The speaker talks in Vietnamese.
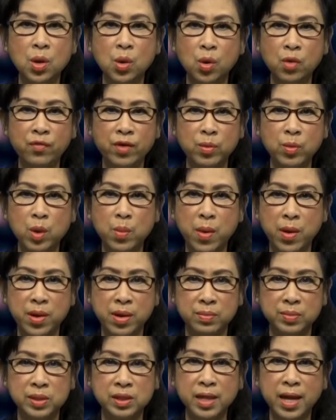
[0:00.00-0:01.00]
Quý vị mua bảo
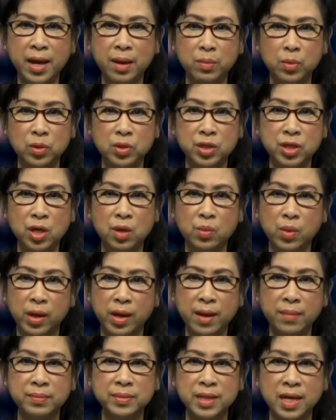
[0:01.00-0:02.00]
hiểm xe một chiều một
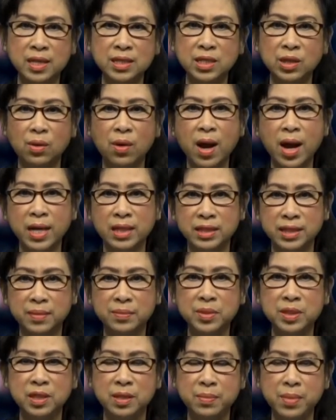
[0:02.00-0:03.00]
năm giá chỉ có
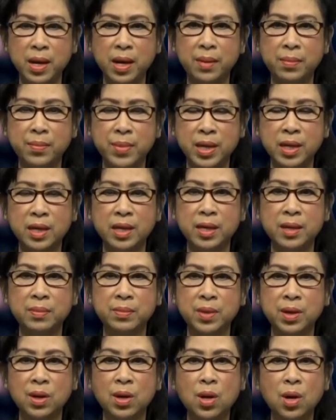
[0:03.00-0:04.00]
295 Mỹ Kim.
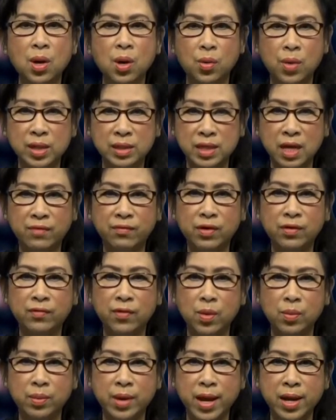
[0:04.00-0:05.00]
Ngoài ra, văn
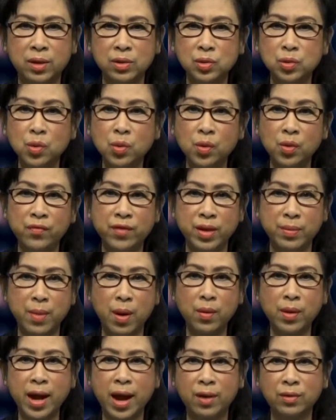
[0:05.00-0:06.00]
phòng này còn giúp quý vị
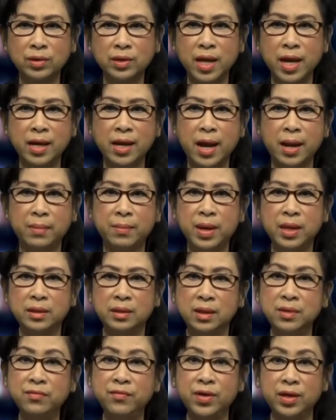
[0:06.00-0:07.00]
báo cáo tai nạn bằng
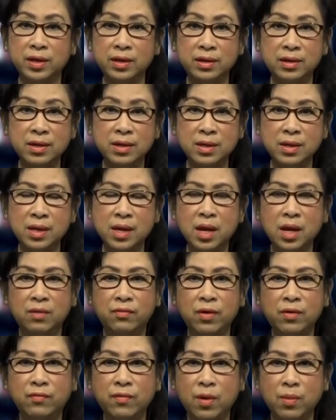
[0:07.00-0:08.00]
tiếng Việt nữa.
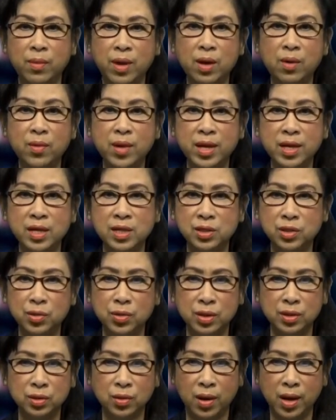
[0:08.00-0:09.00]
Văn phòng LA
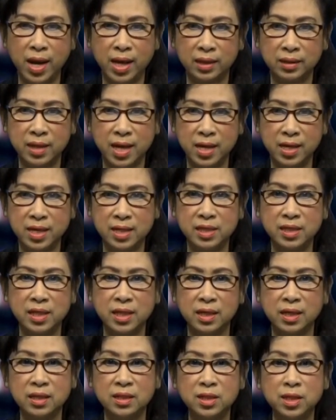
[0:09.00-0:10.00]
Insurance tọa lạc tại địa chỉ
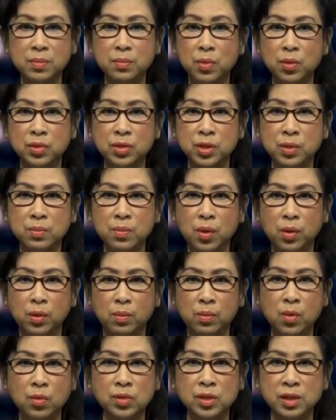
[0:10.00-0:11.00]
9191
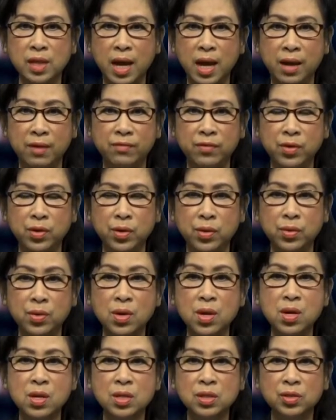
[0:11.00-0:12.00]
Bonsa Avenue,
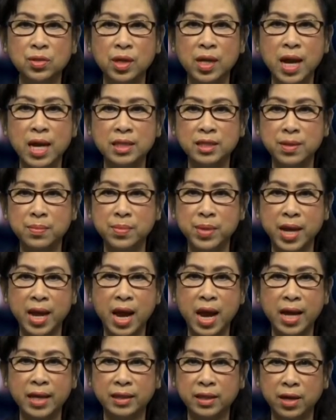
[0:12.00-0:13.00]
suite
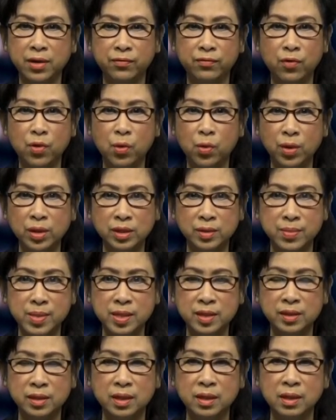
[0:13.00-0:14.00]
212, thành phố
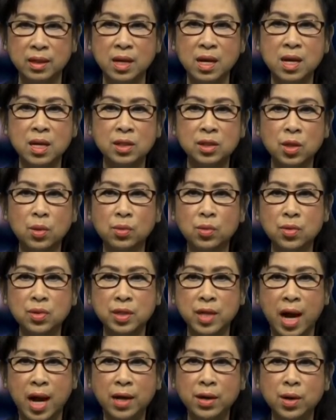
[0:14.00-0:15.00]
Westminster, trong khu
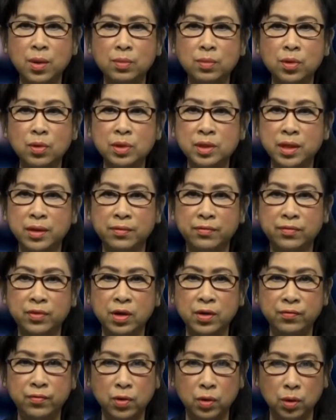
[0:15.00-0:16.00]
chợ Á Đông đối diện
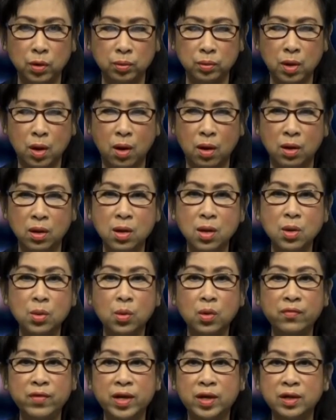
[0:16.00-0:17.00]
với Phước Lộc Thọ.
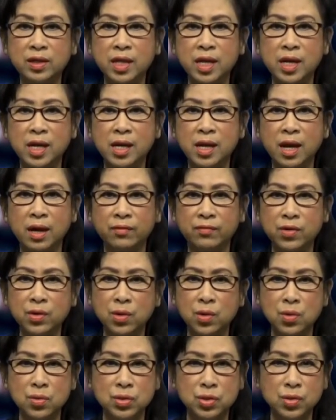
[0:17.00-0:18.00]
Quý vị có thể liên lạc với
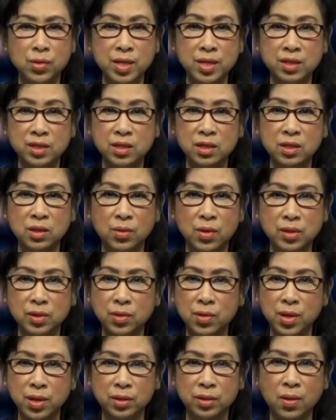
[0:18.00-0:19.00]
cô Julie Trương qua
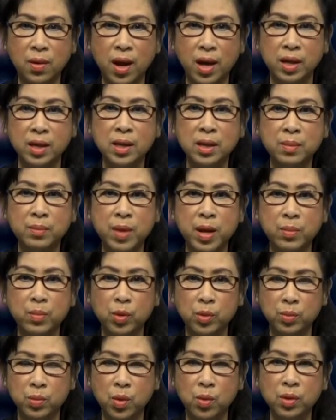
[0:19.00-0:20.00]
số điện thoại
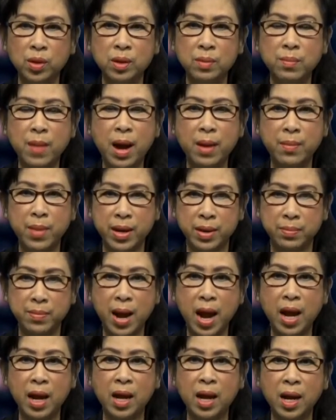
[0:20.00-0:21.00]
714 373
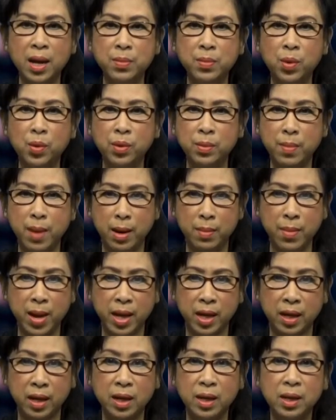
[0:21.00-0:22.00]

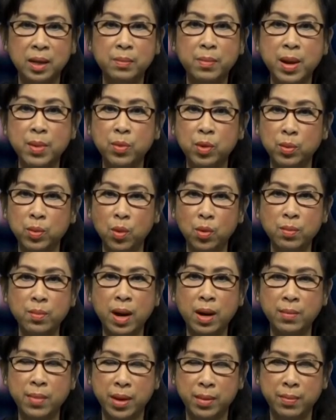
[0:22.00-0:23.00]
2437, 714
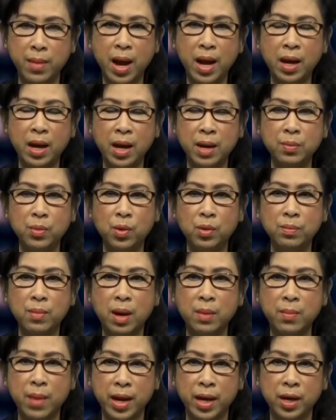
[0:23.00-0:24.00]
373
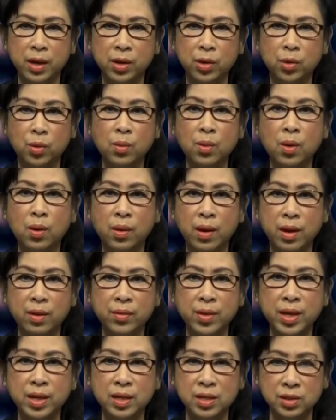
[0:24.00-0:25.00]
2437 để ủng hộ
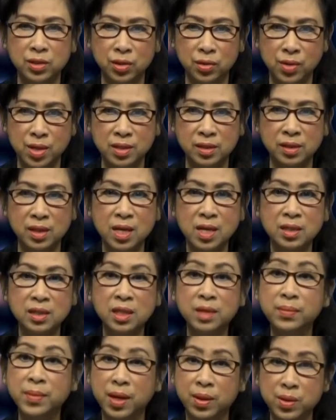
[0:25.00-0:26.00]
LA Insurance.
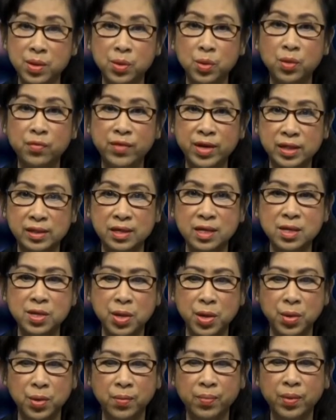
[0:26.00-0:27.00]
Xin cảm ơn quý vị rất
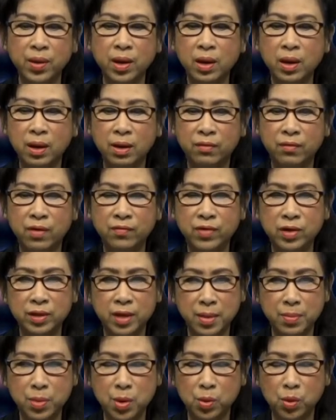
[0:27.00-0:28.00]
nhiều. Và Phương
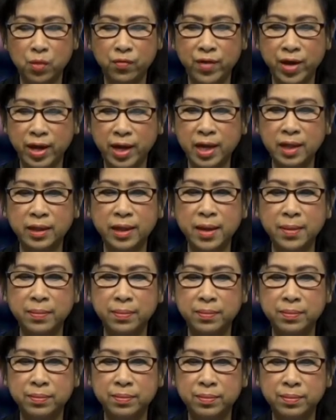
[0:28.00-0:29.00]
Thanh mời quý vị nghe tiếp
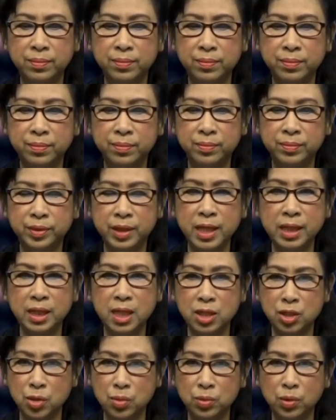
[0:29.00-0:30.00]
tin tức
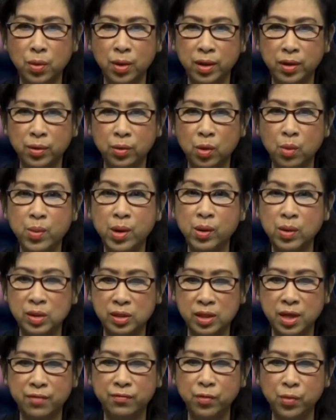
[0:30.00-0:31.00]
trong tuần của bình luận
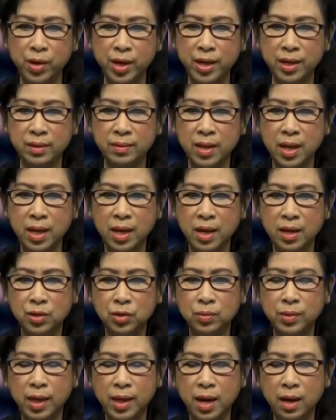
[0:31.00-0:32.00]
gia Vũ Linh.
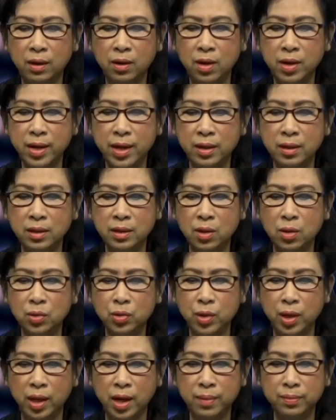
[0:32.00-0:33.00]
Chúng ta đang nói đến câu
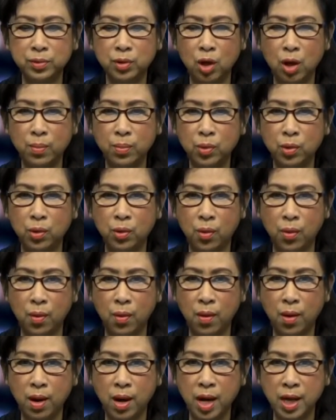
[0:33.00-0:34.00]
chuyện laptop
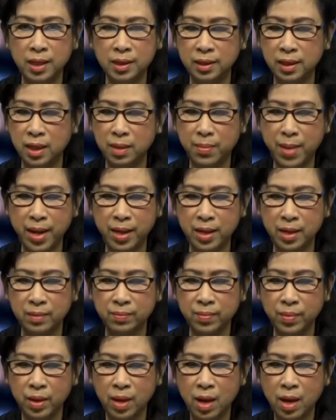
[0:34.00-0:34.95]
của Hunter Biden.